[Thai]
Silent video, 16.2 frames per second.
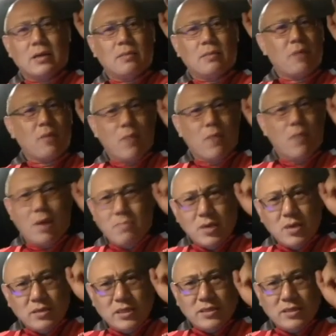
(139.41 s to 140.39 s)
ไม่ว่า
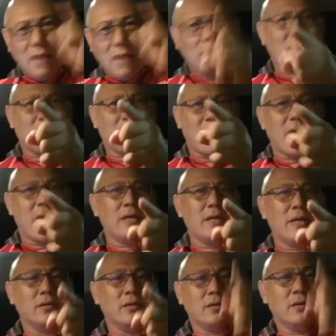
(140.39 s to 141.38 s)
มึงจะทำอะไร
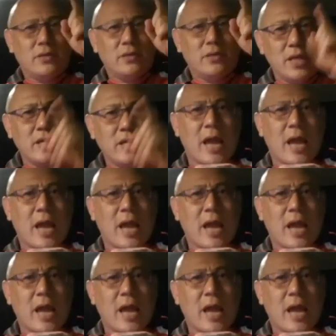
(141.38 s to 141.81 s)
ที่